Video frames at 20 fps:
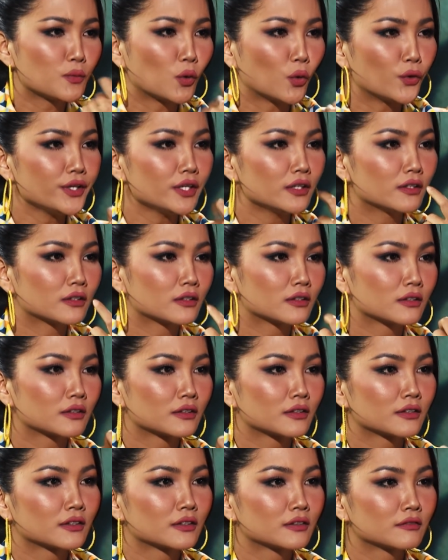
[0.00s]
mũi
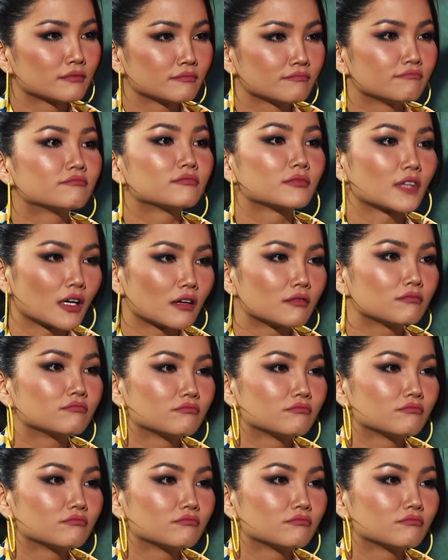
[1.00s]
ừ. dạ